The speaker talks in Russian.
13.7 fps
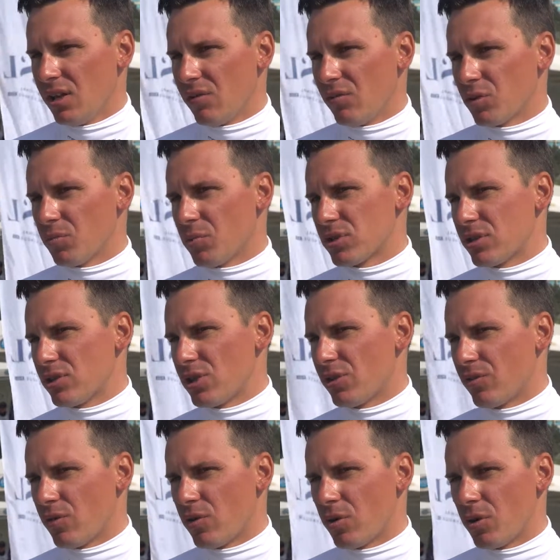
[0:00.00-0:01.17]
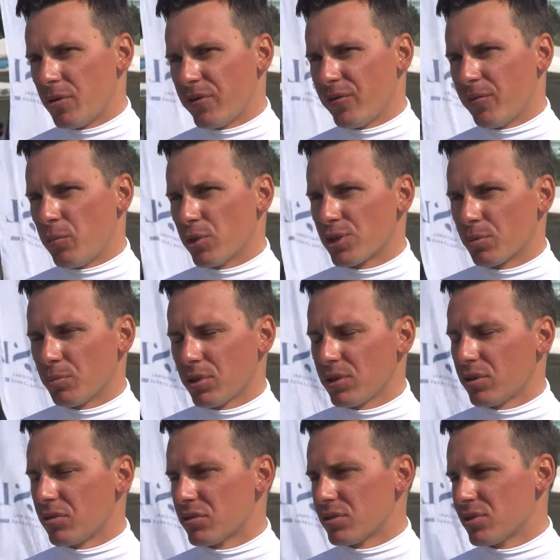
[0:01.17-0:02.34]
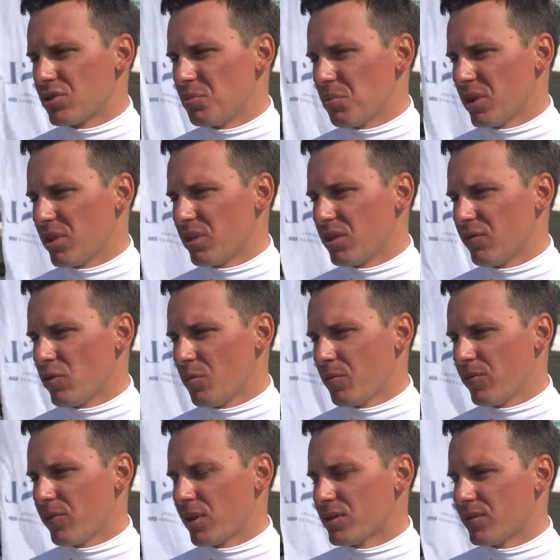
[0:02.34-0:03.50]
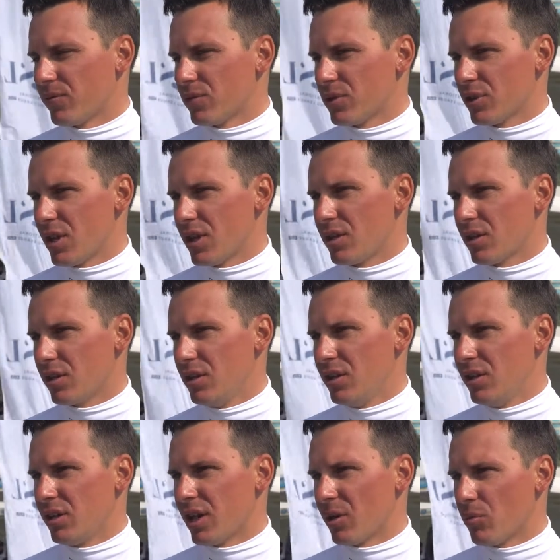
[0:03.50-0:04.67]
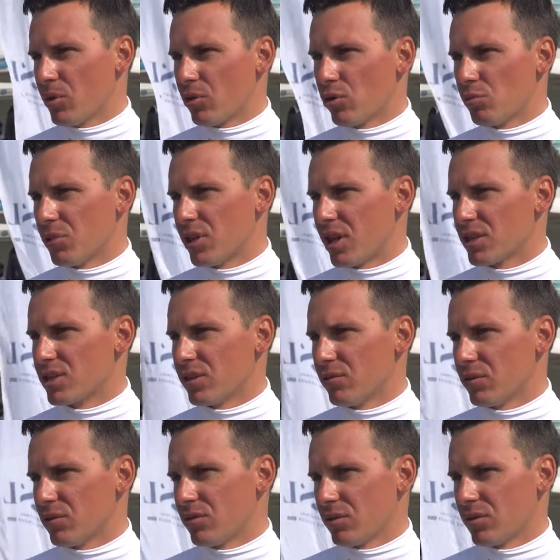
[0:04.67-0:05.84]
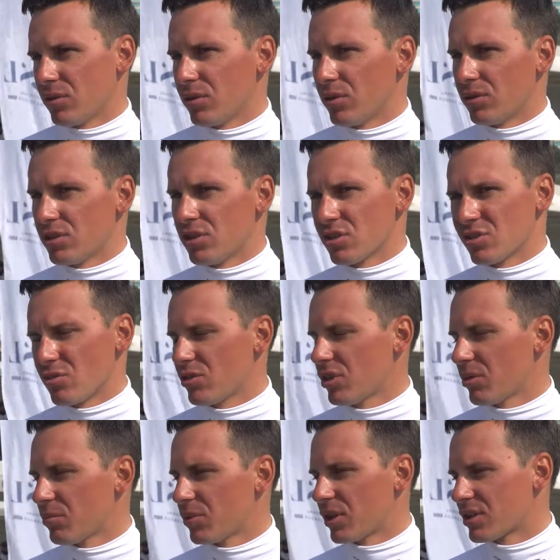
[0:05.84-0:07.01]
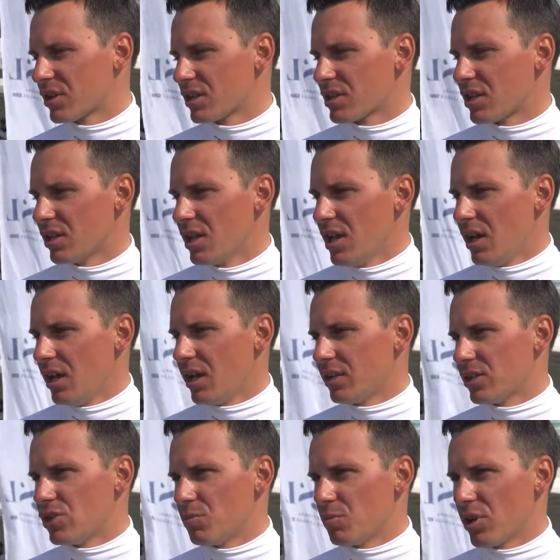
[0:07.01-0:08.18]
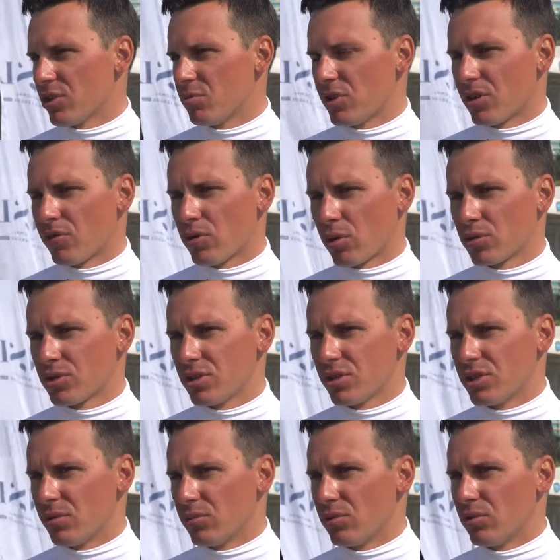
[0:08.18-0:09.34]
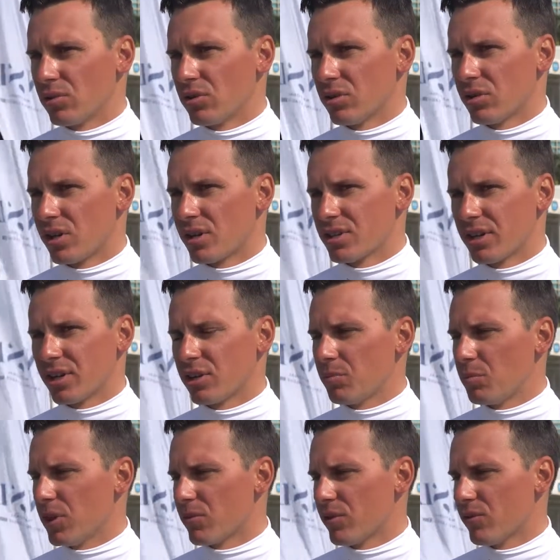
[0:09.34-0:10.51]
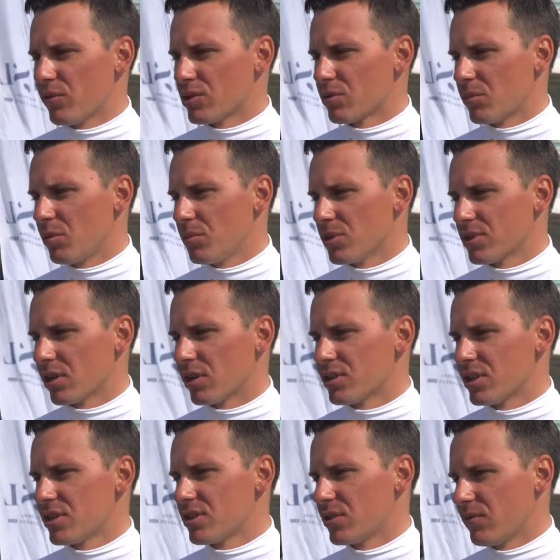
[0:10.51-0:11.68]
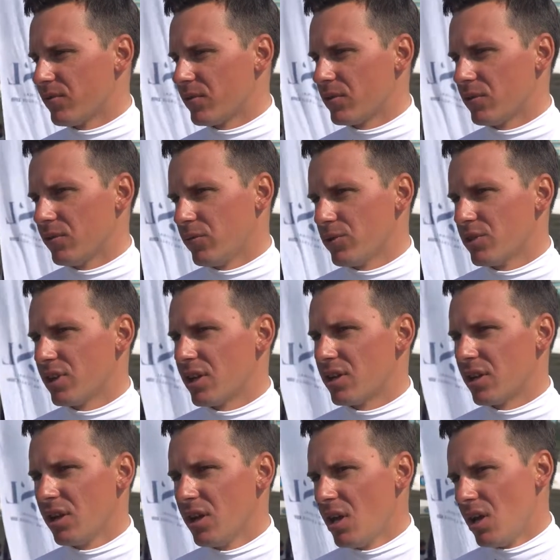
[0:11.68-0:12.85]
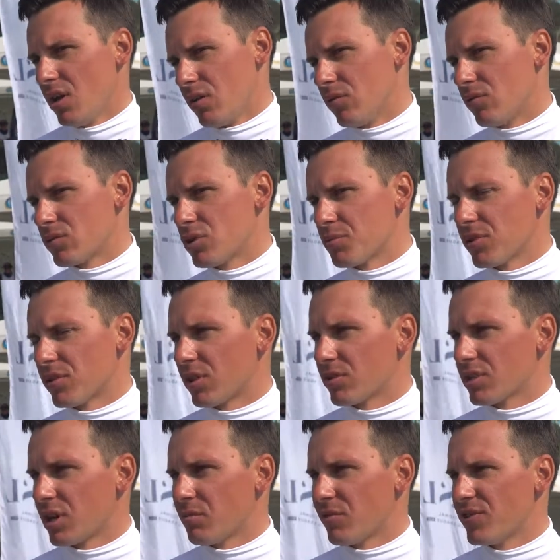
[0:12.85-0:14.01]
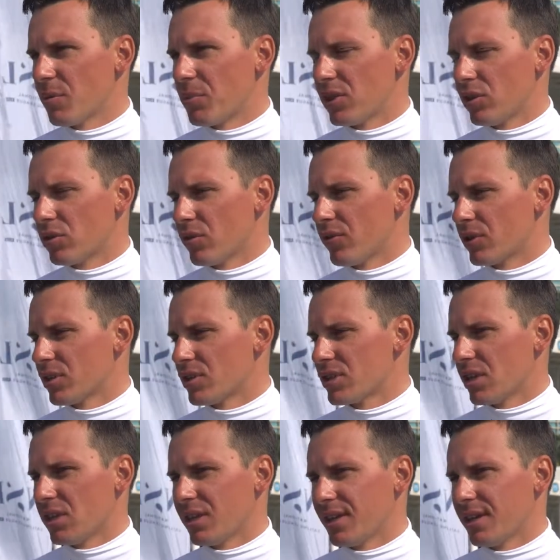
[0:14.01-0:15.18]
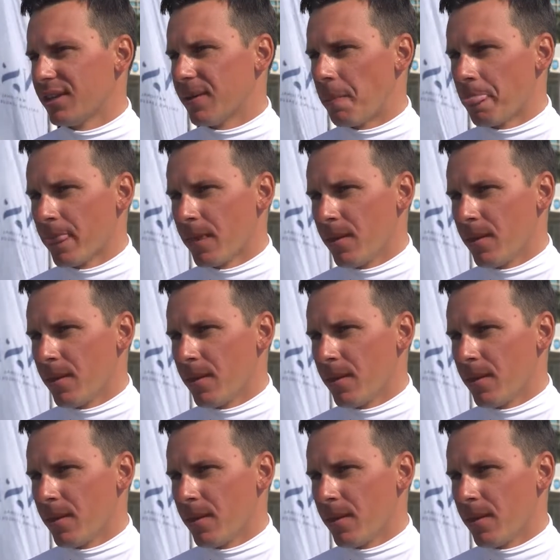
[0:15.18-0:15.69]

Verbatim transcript: Вот. После чего в Польше планируется чемпионат Европы в классе футинайнер. И как бы кульминация вот, э, сезона, я бы так сказал, это чемпионат мира в Орхусе, где будут э, разыграны первые 8 олимпийских лицензий в э, футинайнере. Ну, вот, собственно, у нас как бы вся подготовка нацелена на это.